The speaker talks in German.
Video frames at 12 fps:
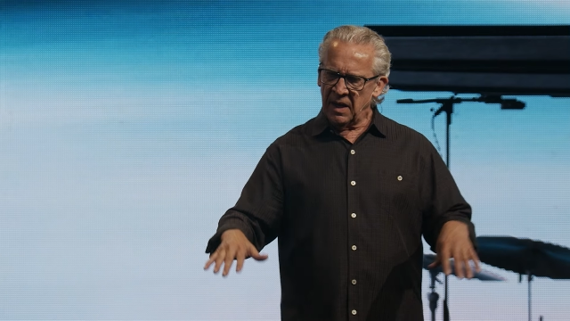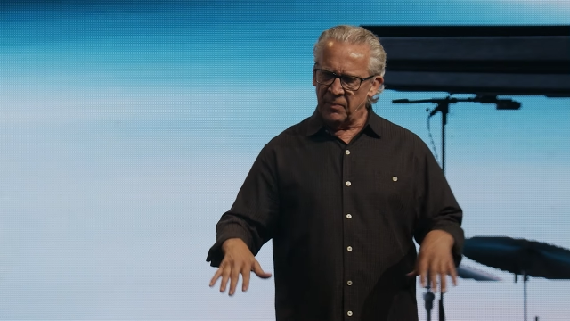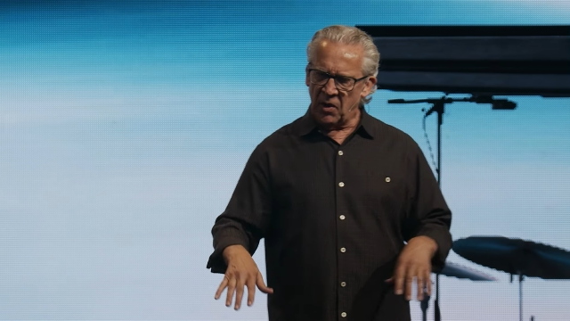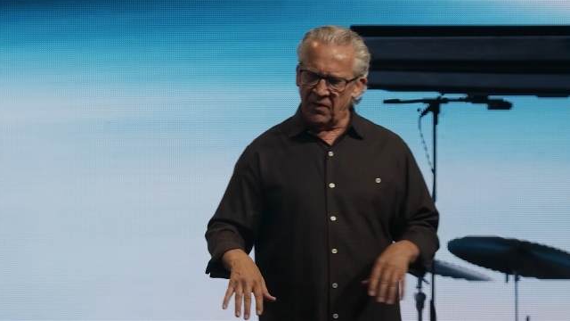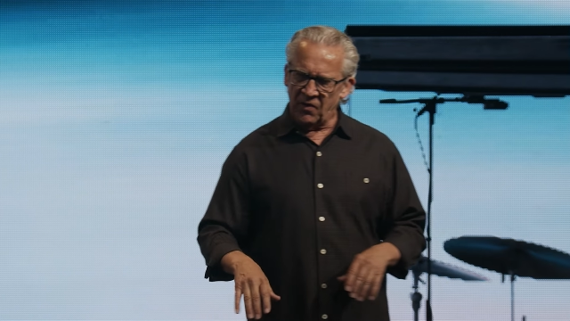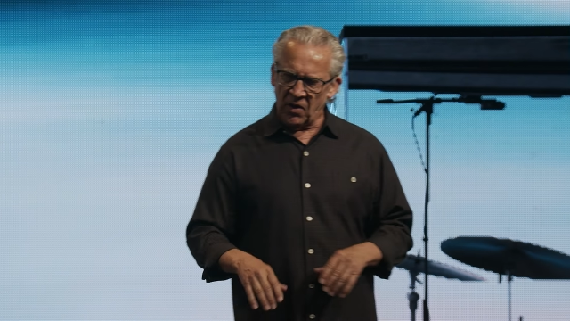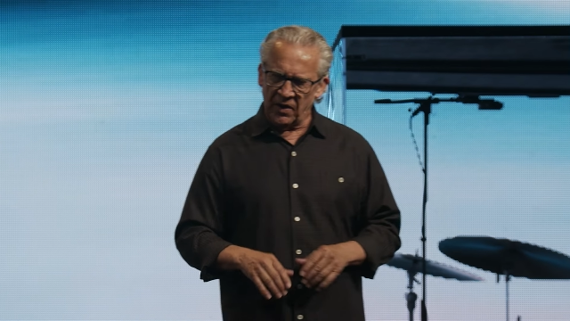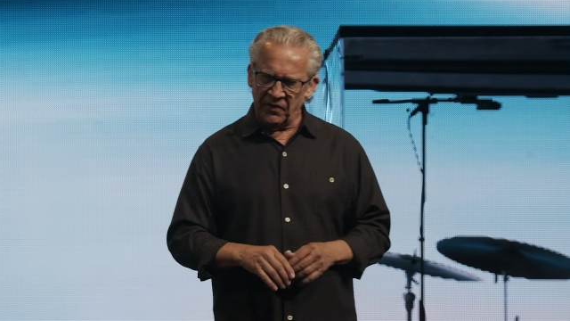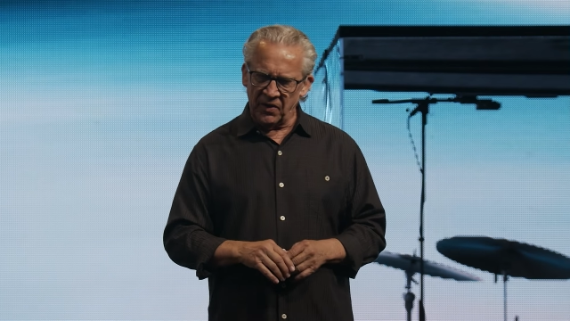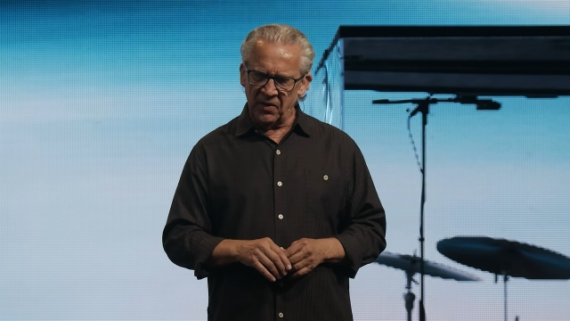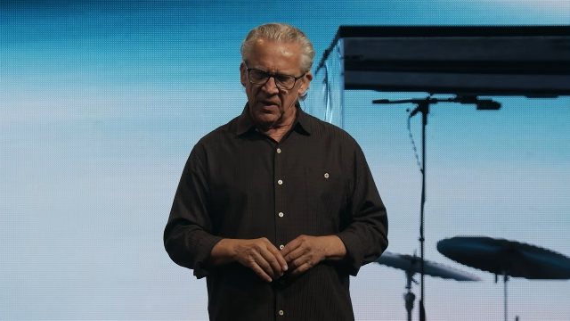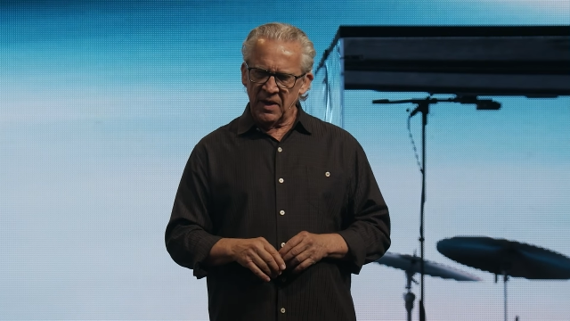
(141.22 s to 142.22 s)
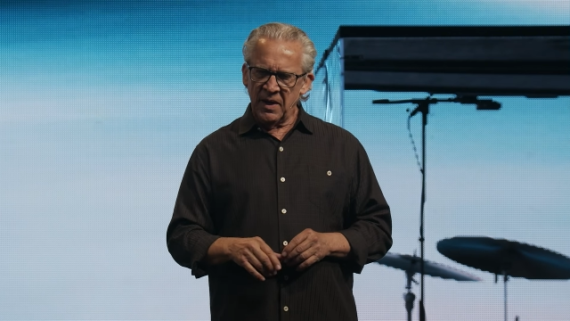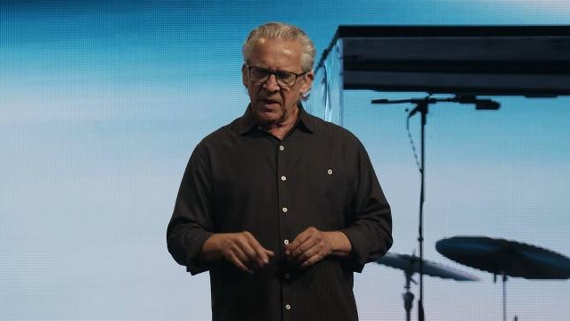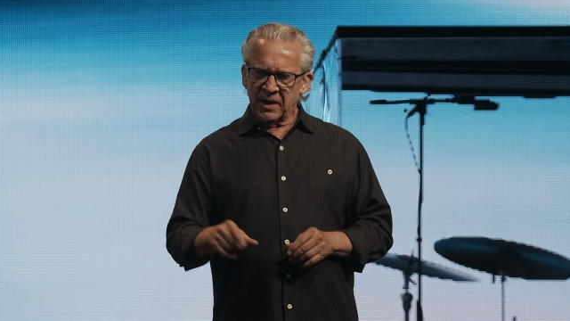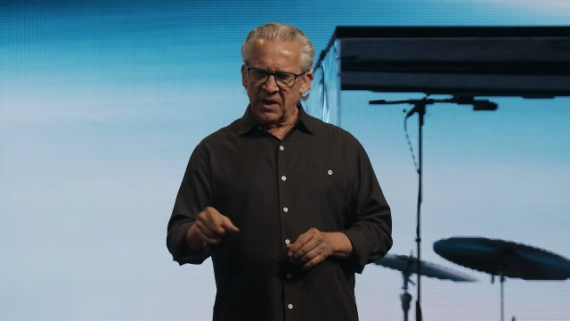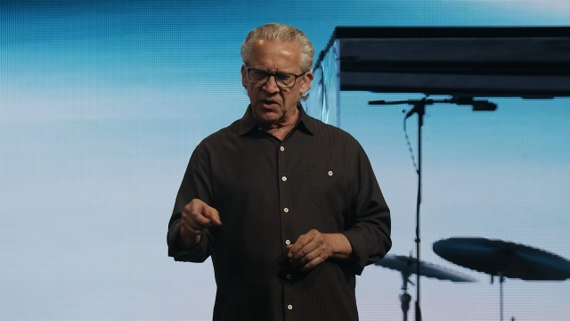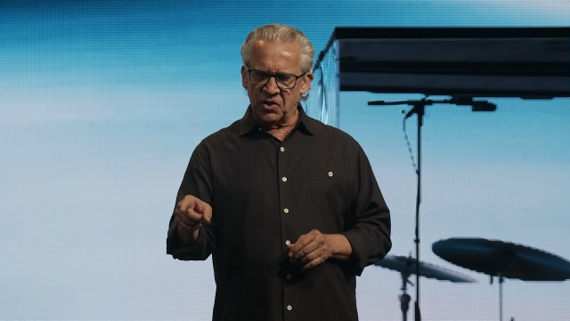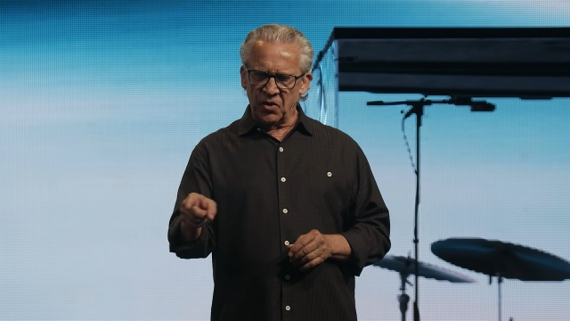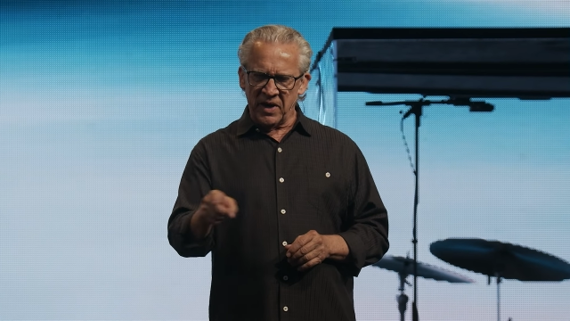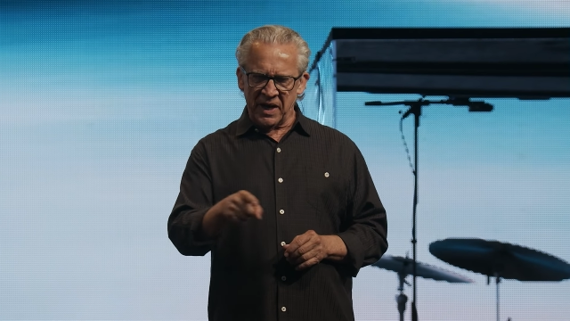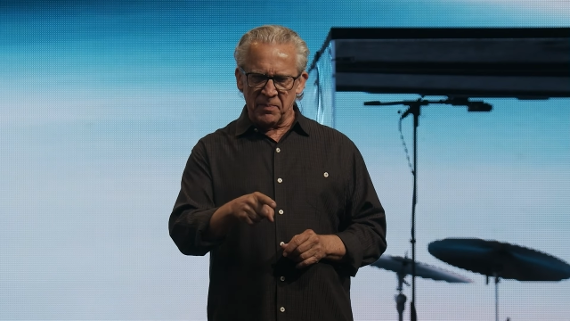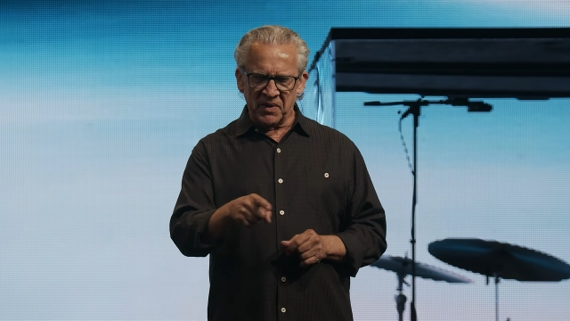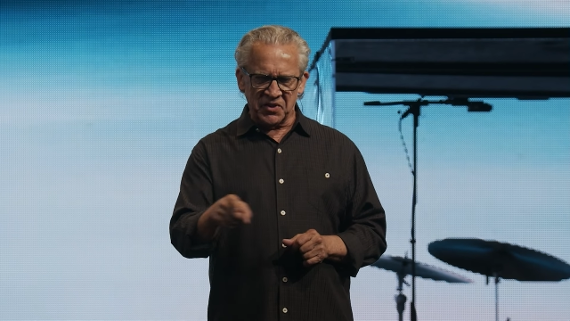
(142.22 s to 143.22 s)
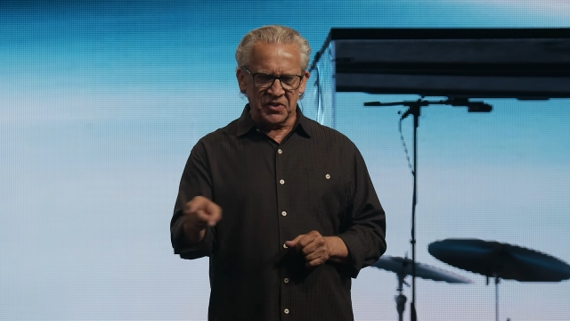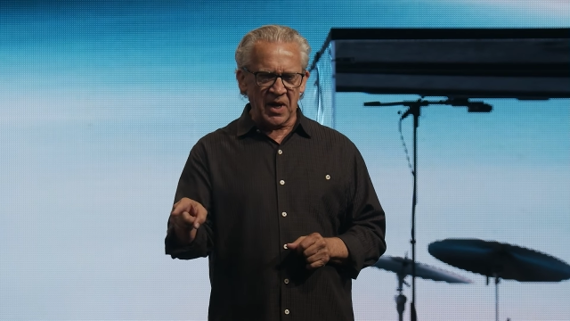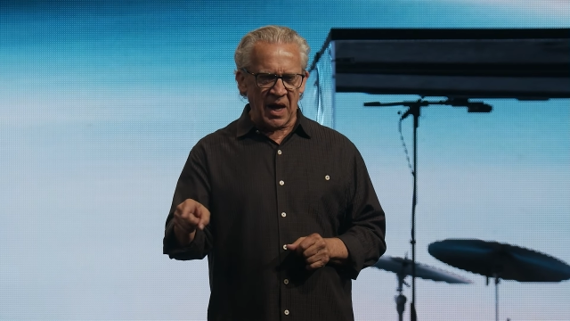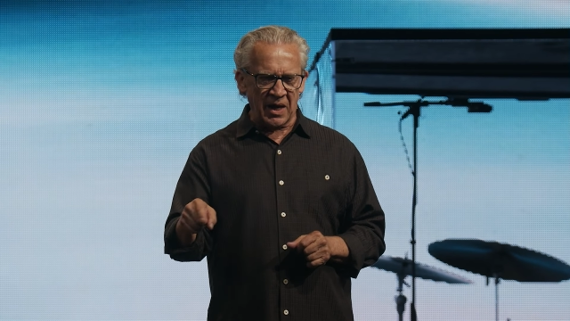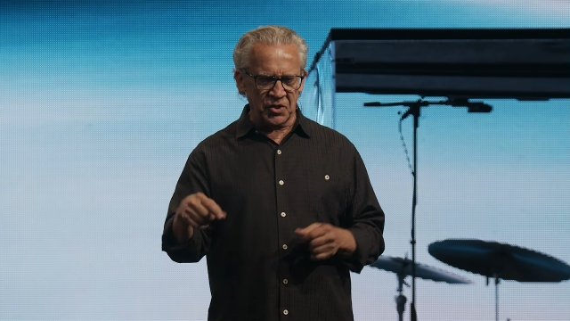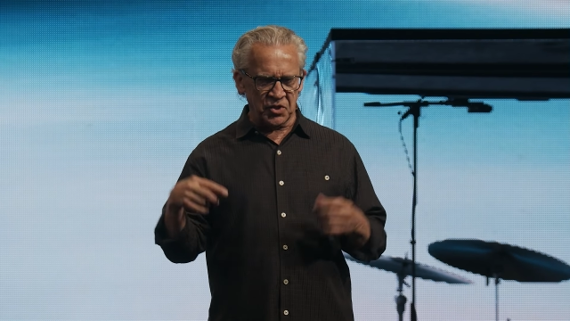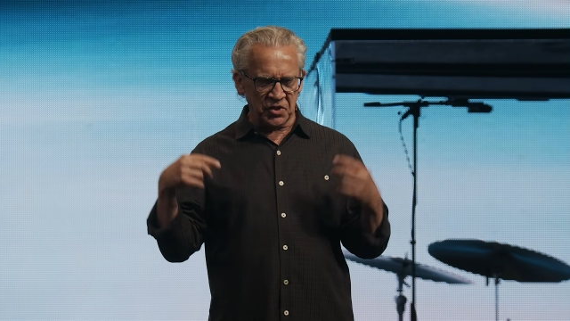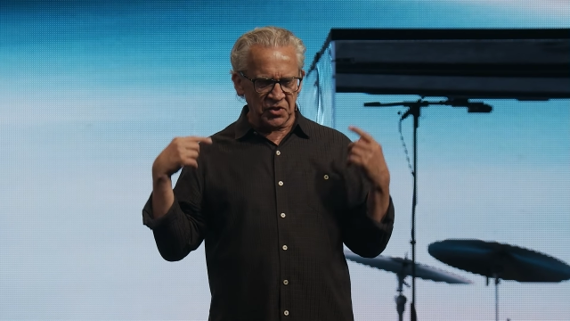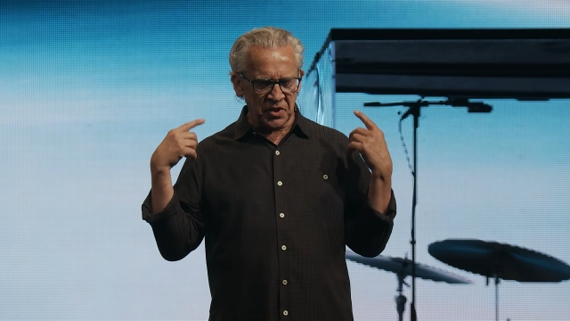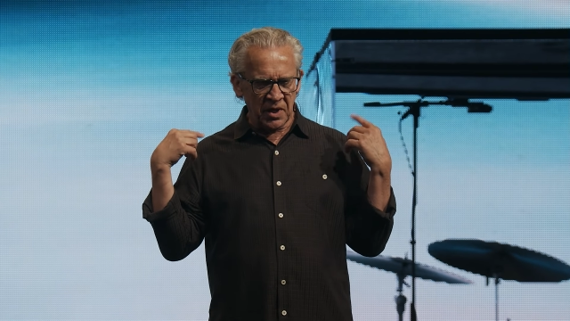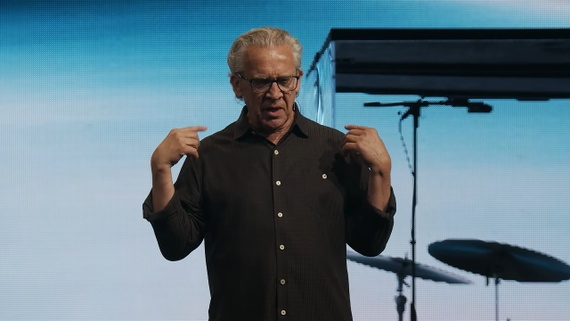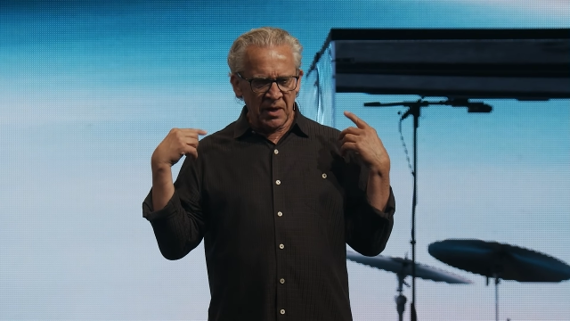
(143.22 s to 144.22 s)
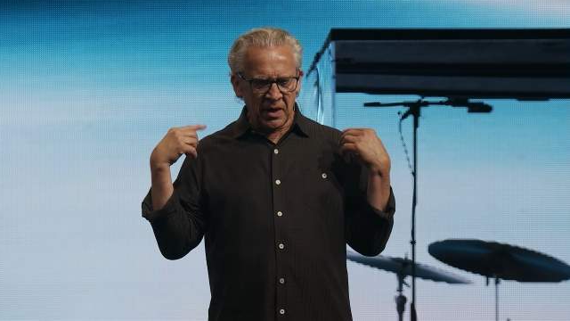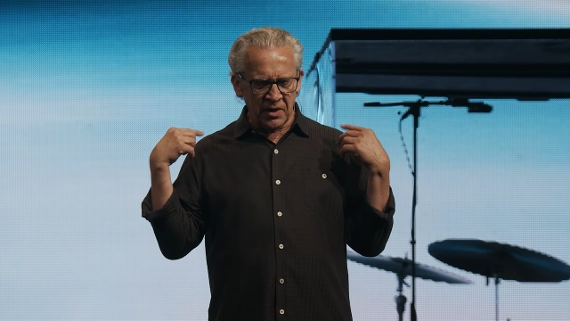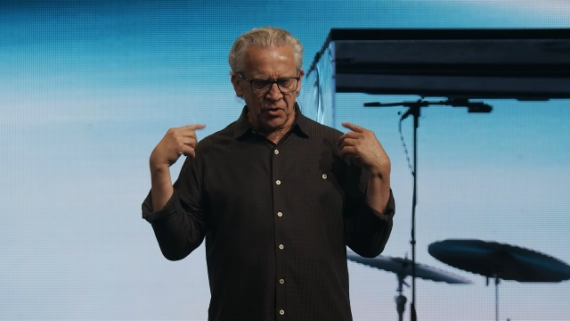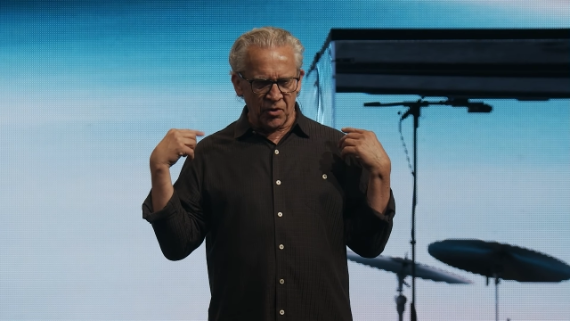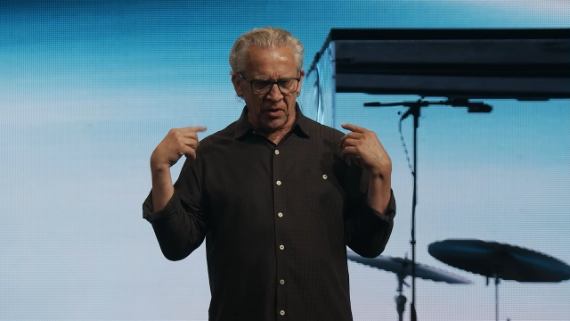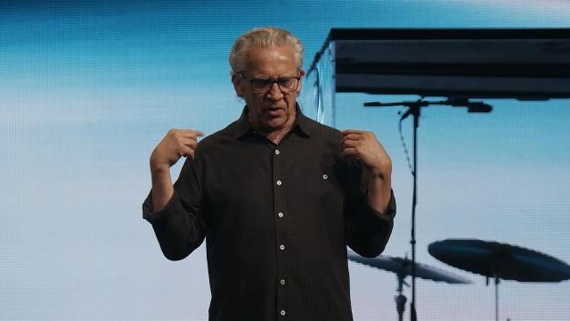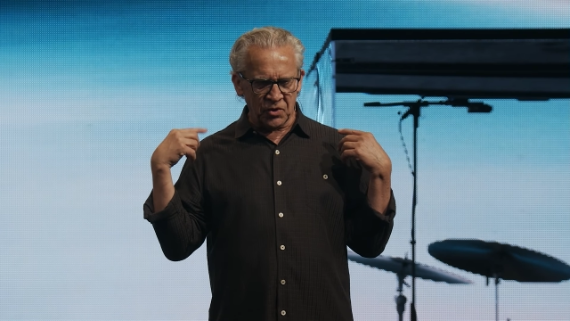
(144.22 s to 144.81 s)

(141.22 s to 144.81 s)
über Ihnen allen zu stehen, weil Sie, wenn wir mit der Predigt fertig sind,